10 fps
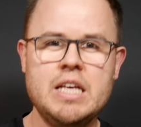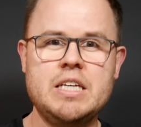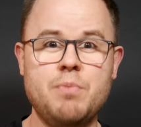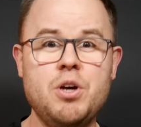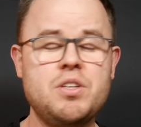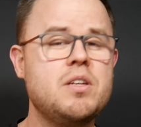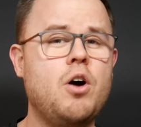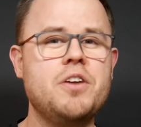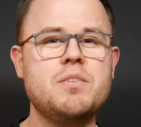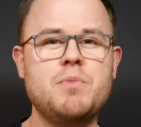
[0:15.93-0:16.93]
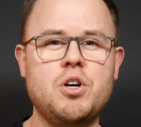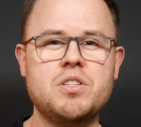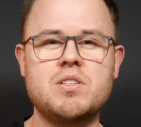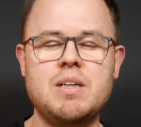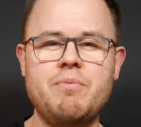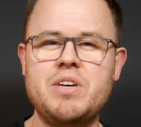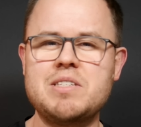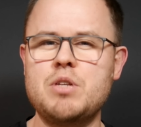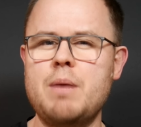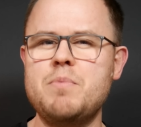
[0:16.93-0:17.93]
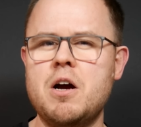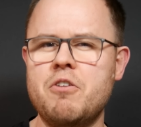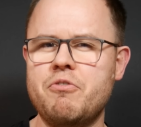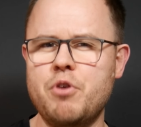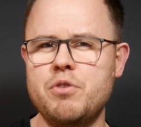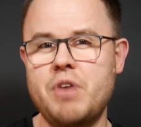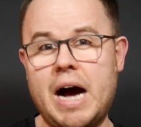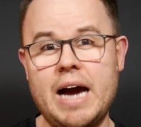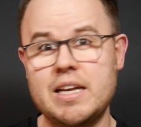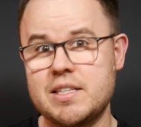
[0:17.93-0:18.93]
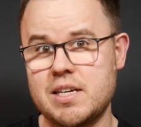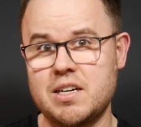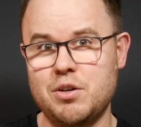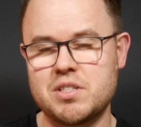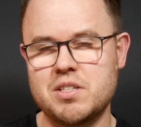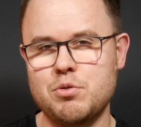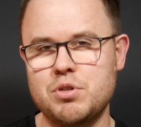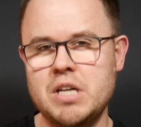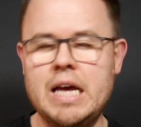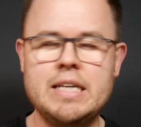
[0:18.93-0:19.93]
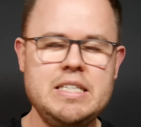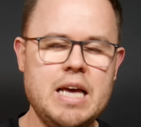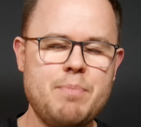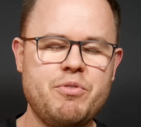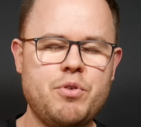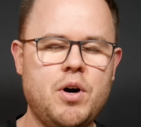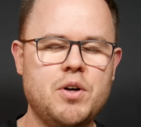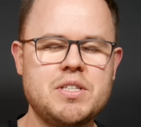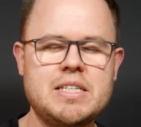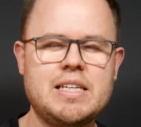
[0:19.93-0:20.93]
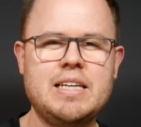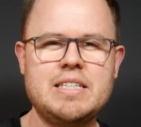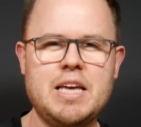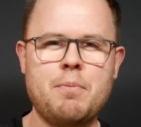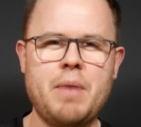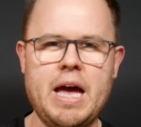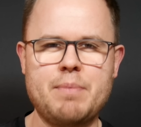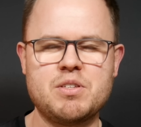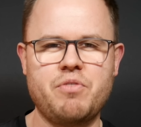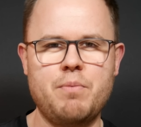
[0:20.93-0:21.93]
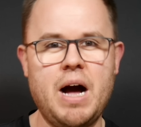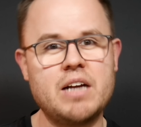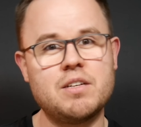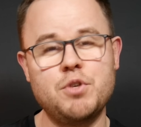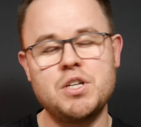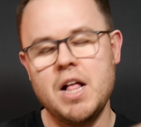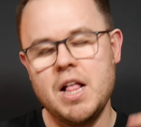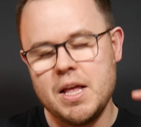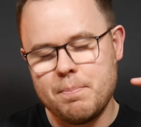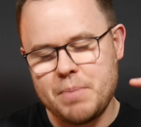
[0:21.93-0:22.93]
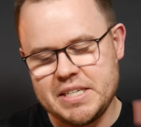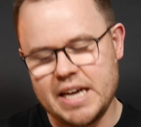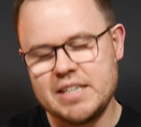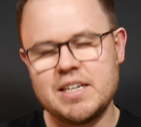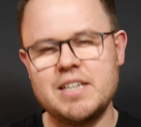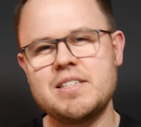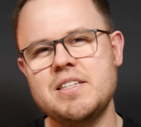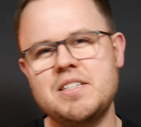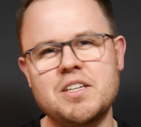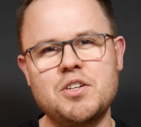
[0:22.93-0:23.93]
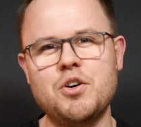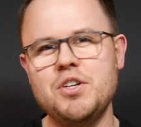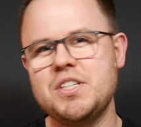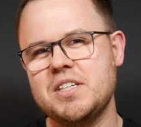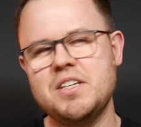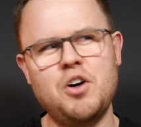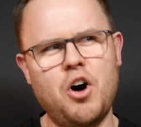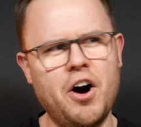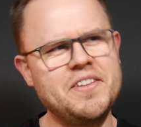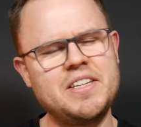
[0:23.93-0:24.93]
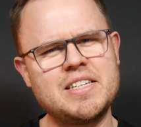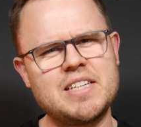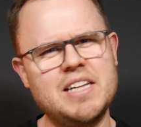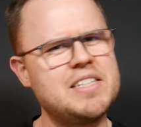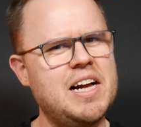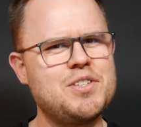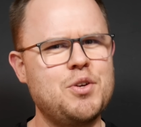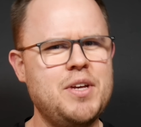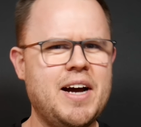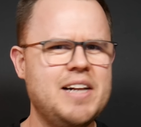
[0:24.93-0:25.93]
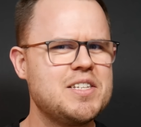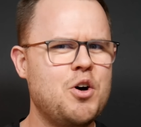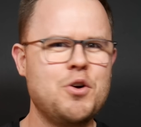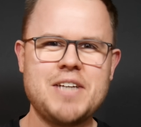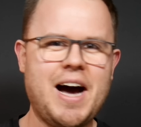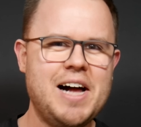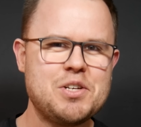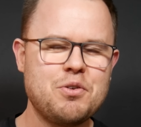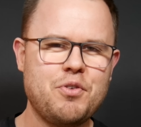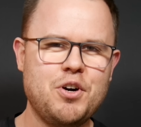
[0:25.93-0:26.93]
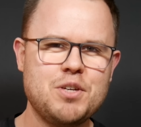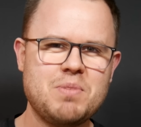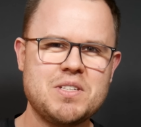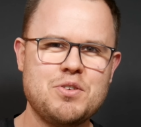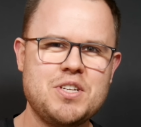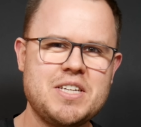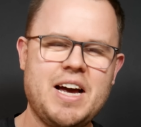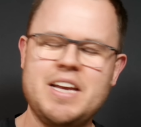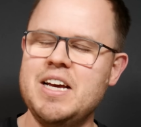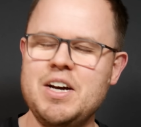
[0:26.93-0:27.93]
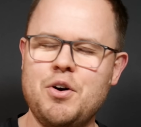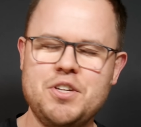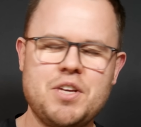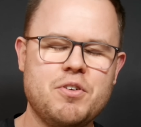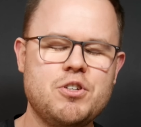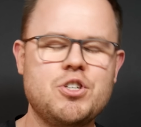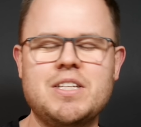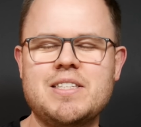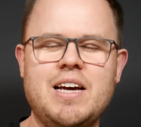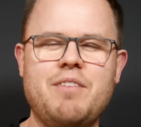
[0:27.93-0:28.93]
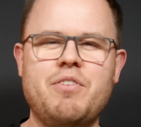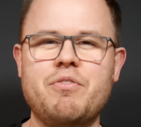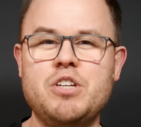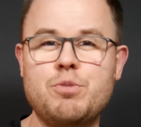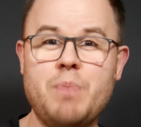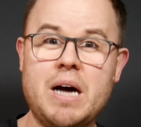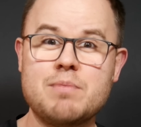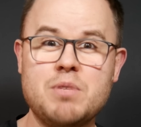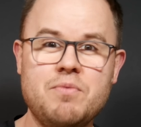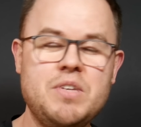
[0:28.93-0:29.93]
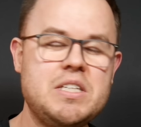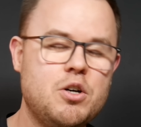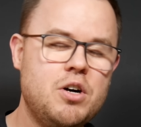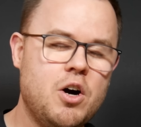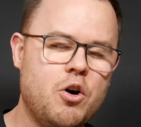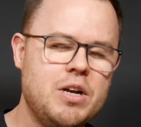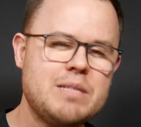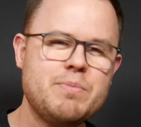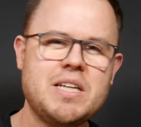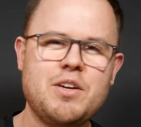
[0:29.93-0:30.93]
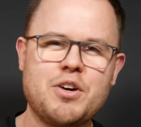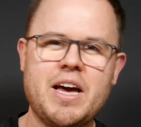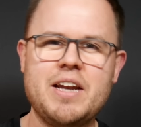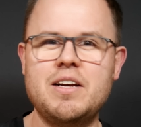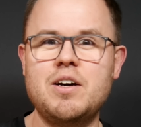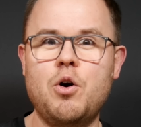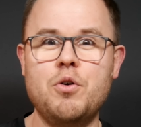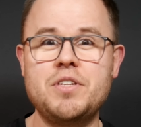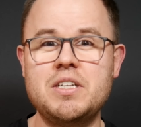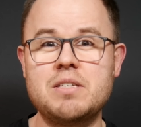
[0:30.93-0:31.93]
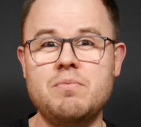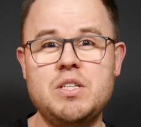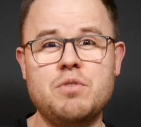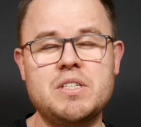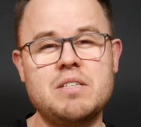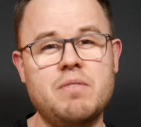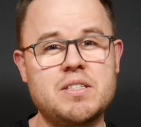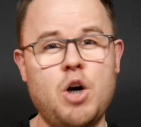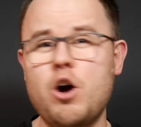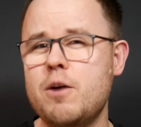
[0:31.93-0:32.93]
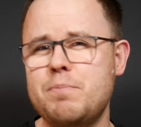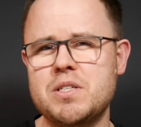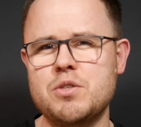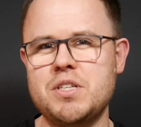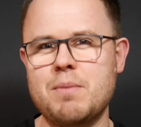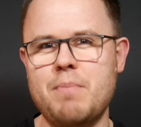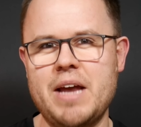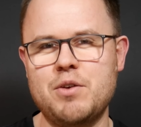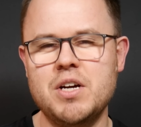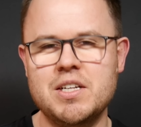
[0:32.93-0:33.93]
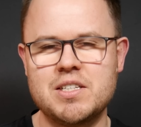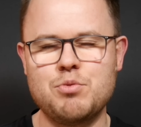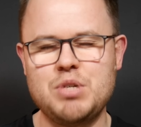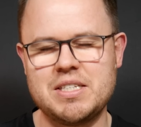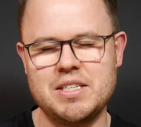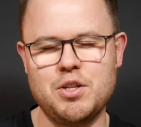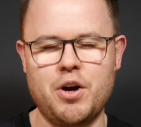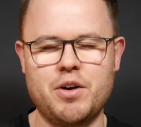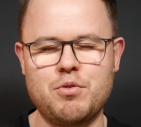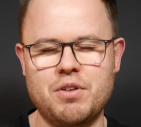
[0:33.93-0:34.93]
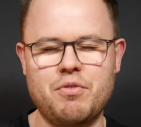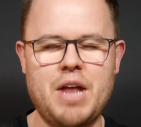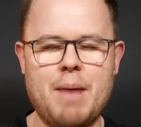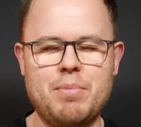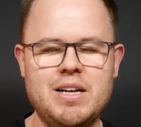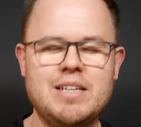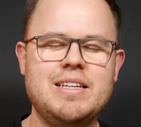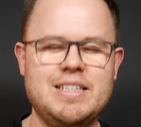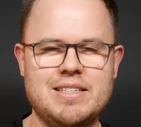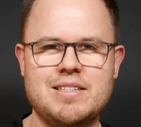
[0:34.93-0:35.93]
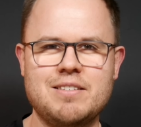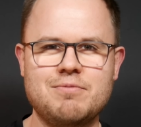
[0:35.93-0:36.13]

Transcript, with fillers: Ich möchte die heute mit euch zusammenfassen und habe mir fünf Highlights herausgesucht, die Apple voraussichtlich im Herbst vermarkten wird. Bedenkt, es sind Gerüchte, ordnet das Ganze also eher als Unterhaltung für euch persönlich ein und ich wünsche euch jetzt einfach viel Spaß mit dem Video und lasst mich dann auch gerne unter diesem Video wissen, was eure persönliche Meinung zu diesen Neuerungen von Apple ist.